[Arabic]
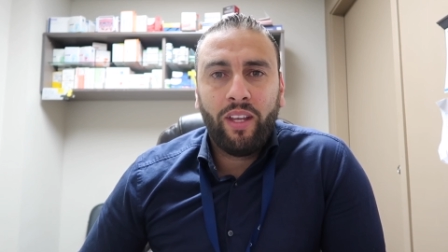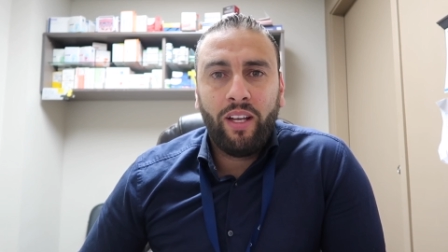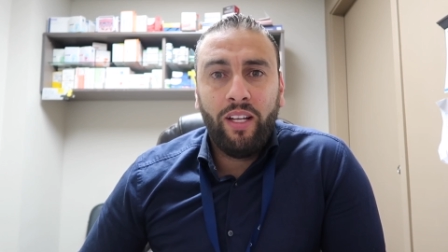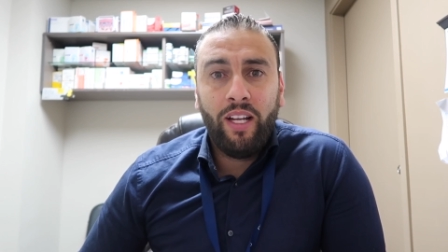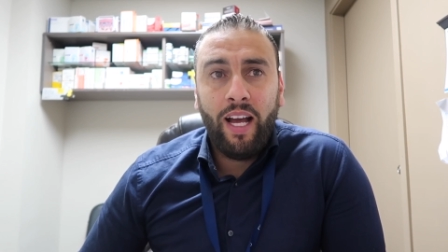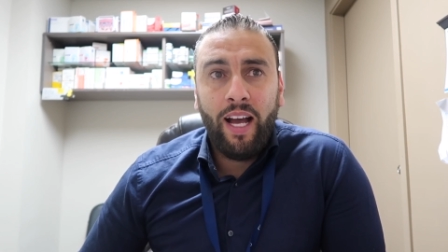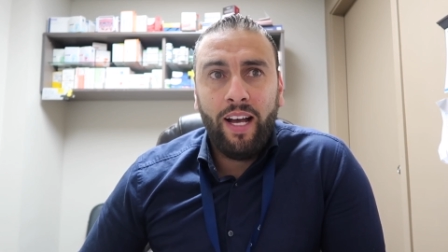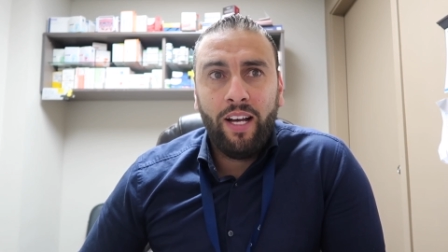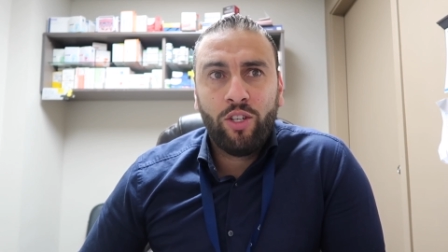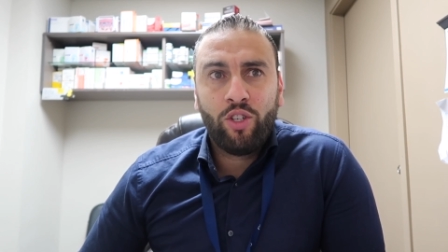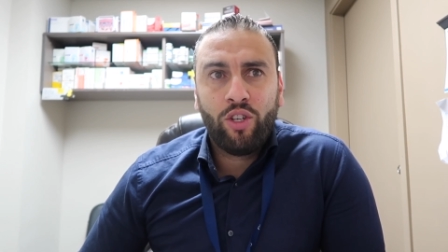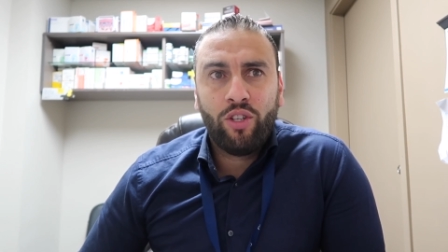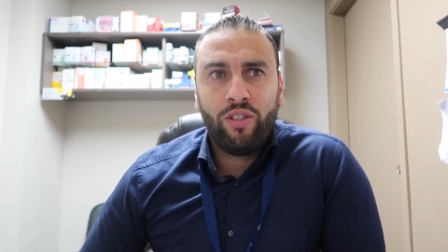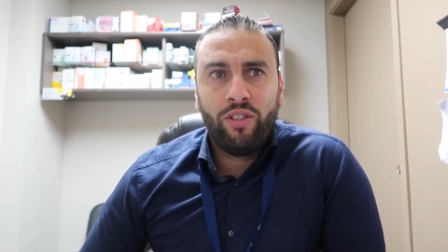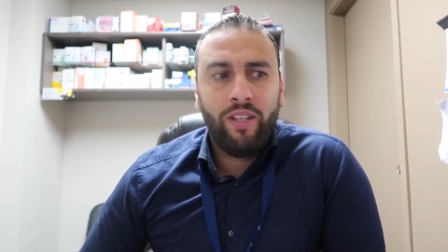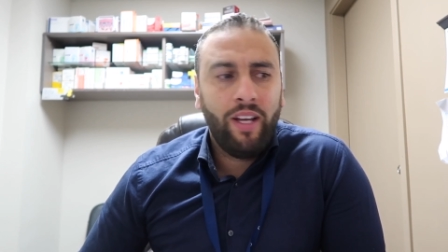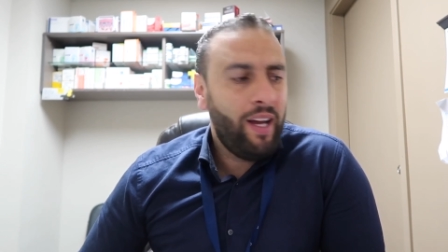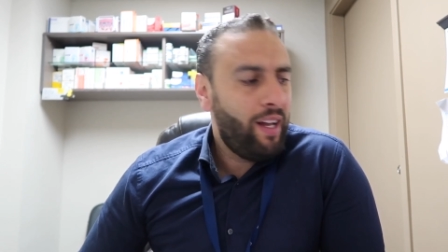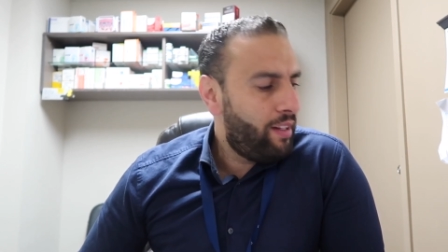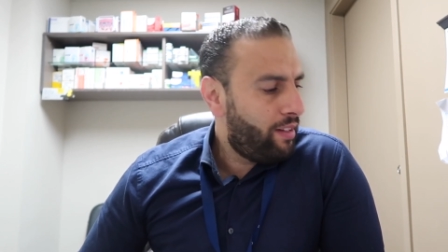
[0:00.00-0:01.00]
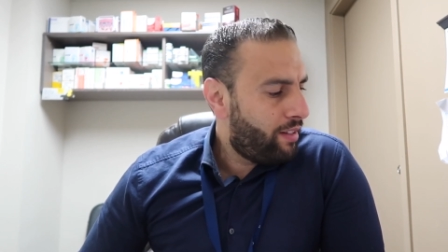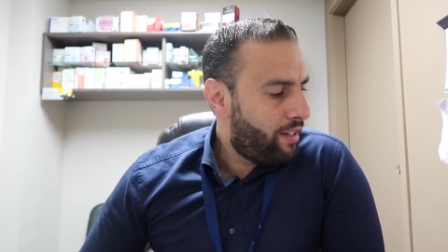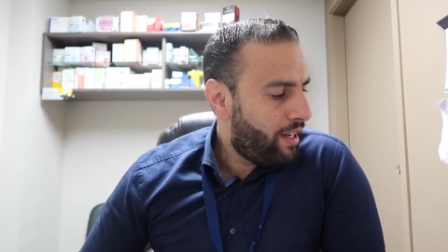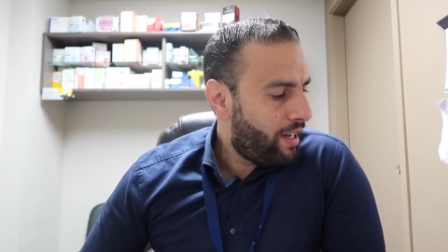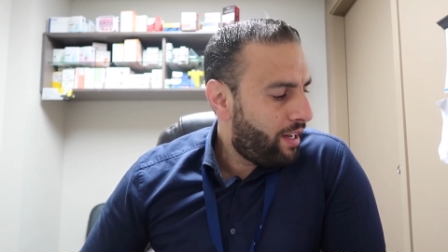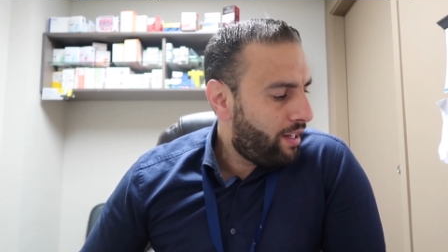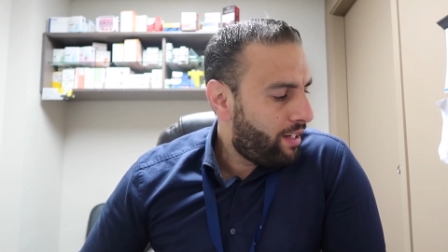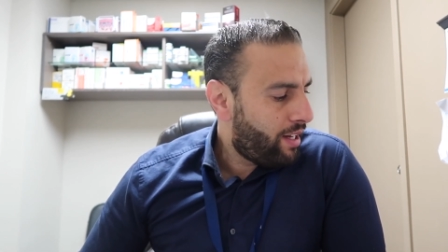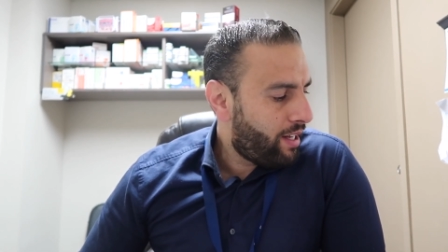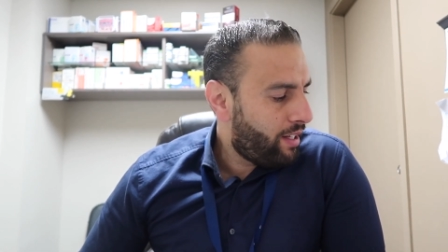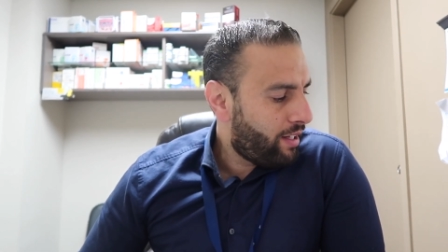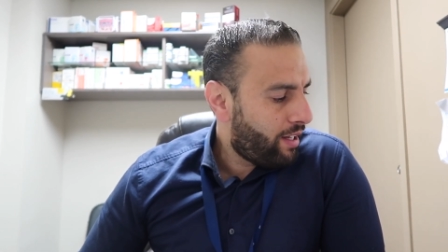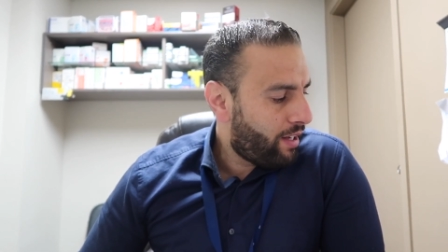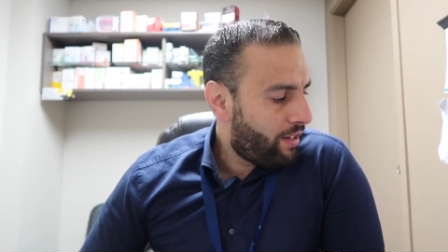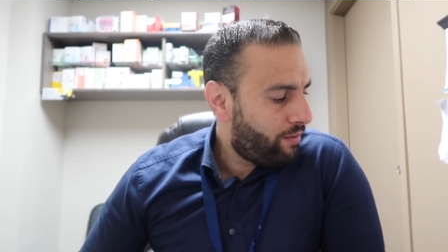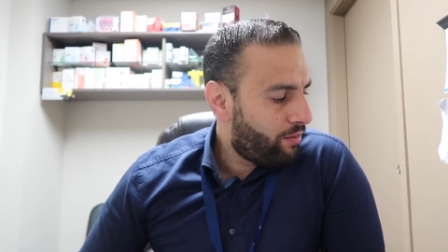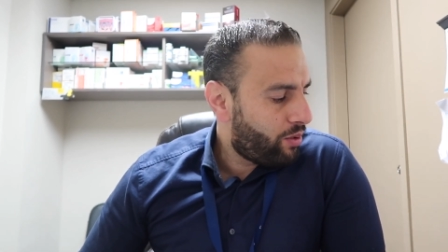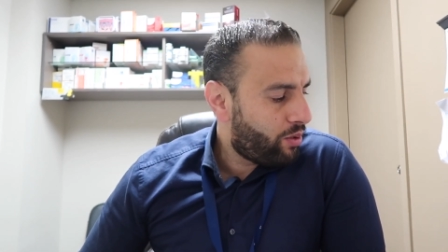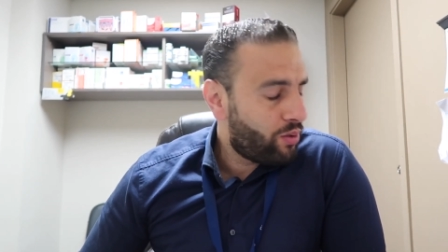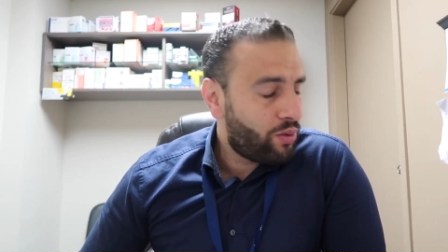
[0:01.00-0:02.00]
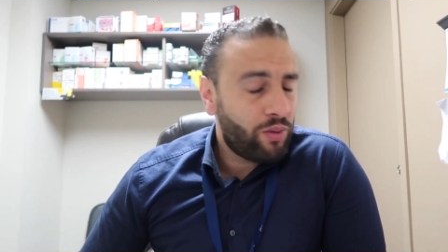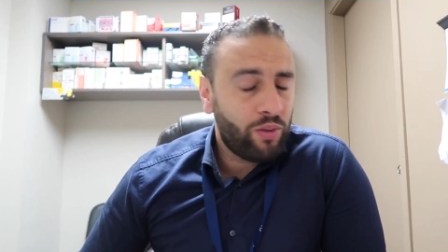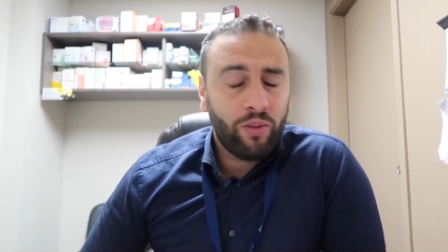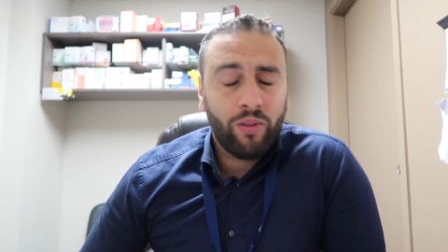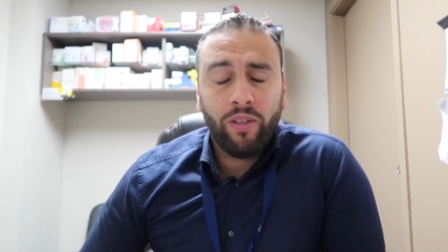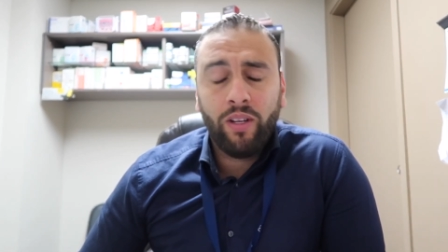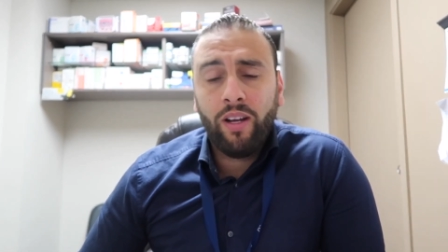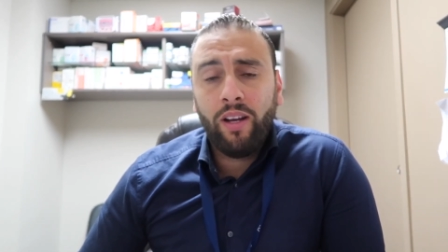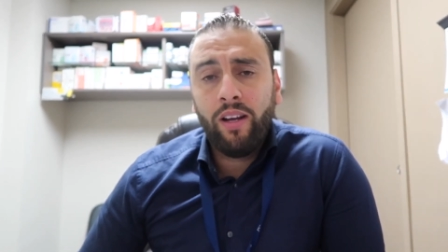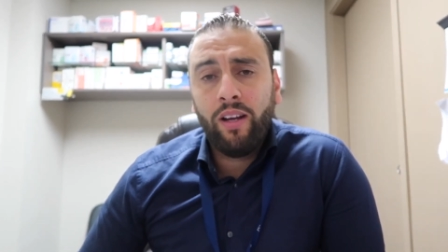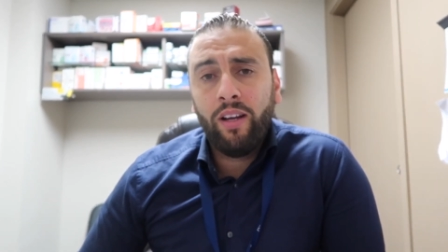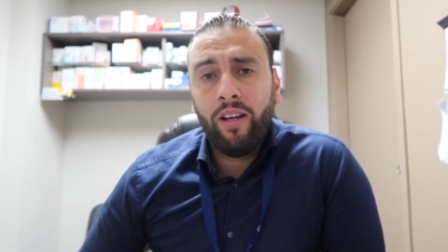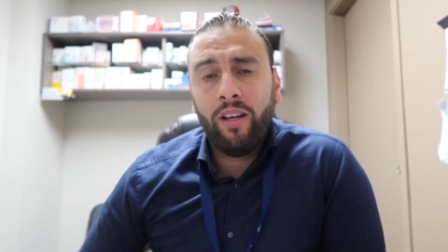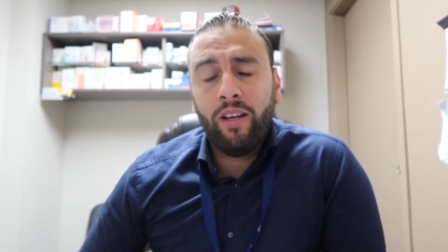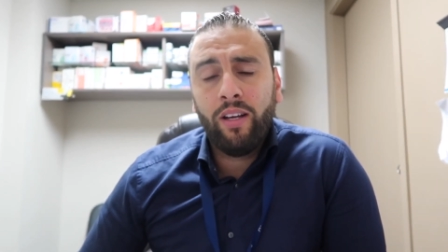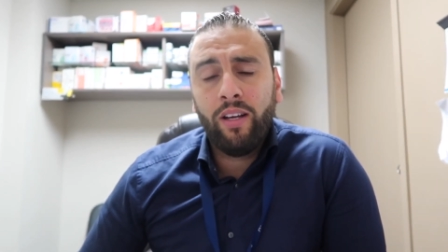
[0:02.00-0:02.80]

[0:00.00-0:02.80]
الحاجة الثالثة لا إله الحمد رسول الله